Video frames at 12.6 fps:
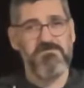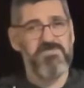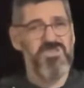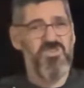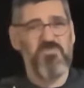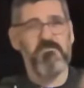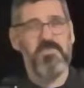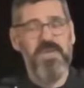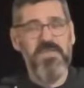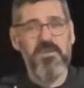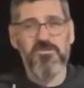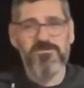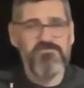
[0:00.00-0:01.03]
Son
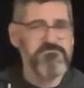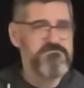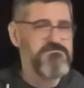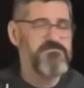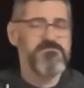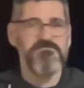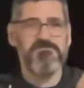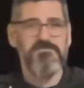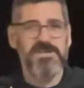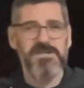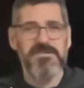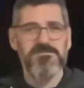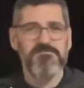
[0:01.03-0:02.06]
vídeos
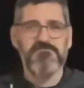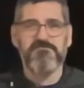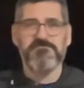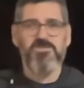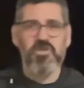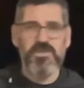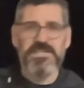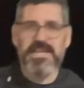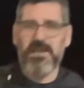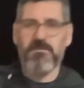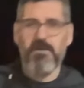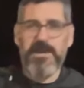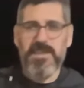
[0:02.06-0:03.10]
donde
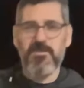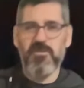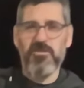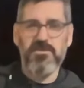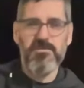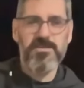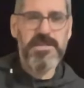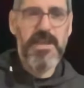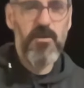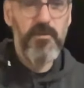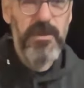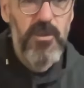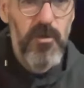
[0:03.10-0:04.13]
salgo hablando,
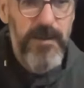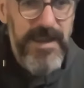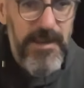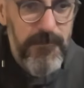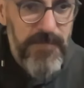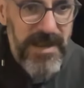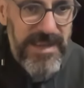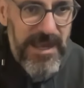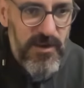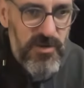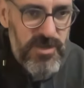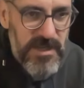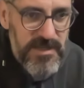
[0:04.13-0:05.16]
salgo viendo varias
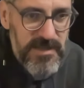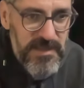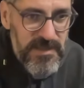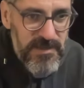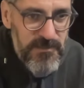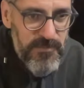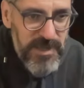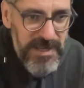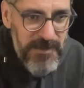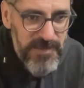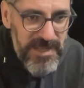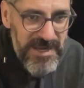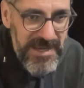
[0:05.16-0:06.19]
cosas. Voy a
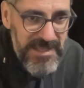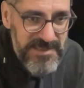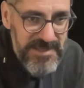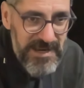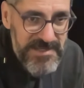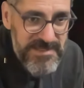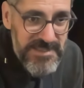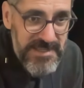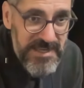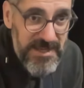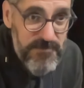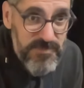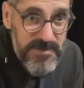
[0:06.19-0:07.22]
cambiar a la Trust
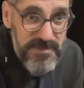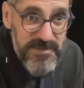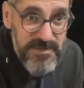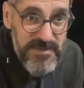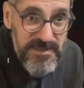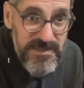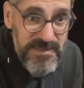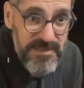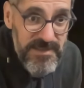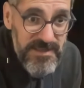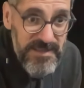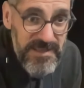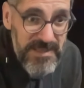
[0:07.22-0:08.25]
Camp.
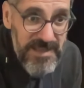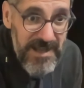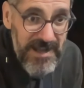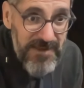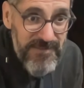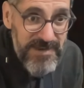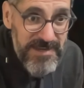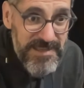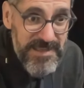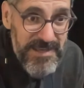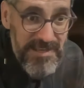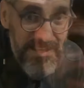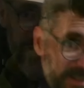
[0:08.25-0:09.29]
A ver qué
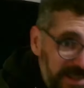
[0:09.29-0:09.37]
tal.